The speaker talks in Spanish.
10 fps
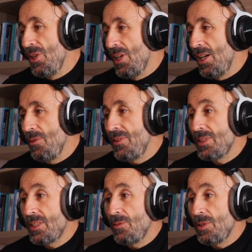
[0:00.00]
a veces
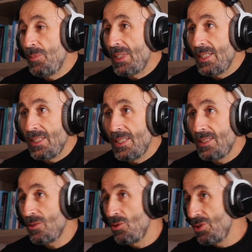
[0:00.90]
que ves pequeñas
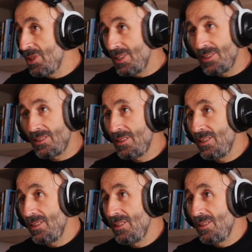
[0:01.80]
cosas
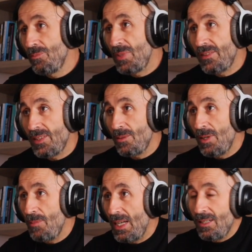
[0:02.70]
que parece que van
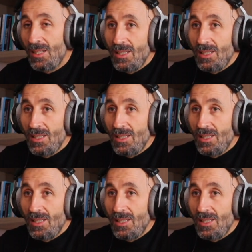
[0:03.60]
mal,